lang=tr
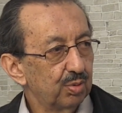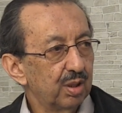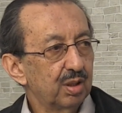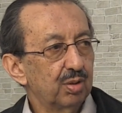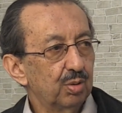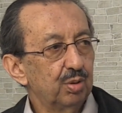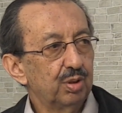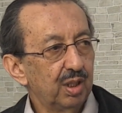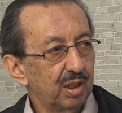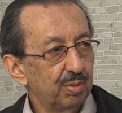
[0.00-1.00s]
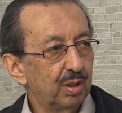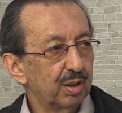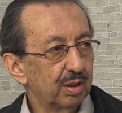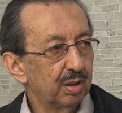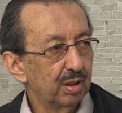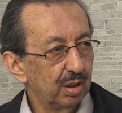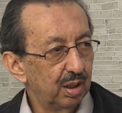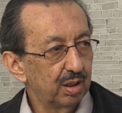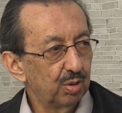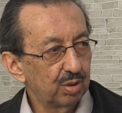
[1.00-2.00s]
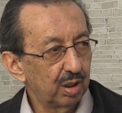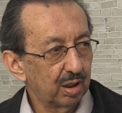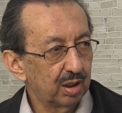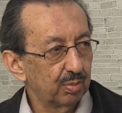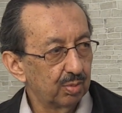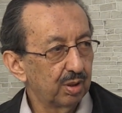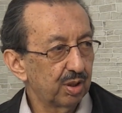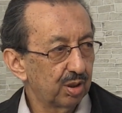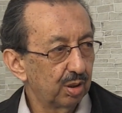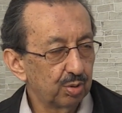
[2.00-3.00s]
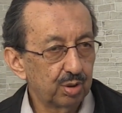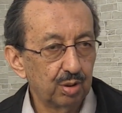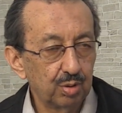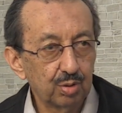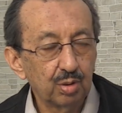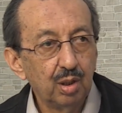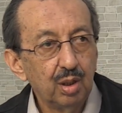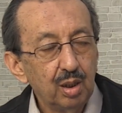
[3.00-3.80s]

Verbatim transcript: Bunlar onu diğer binadan ayıran özellikler. Buna teşahhüs deniyor.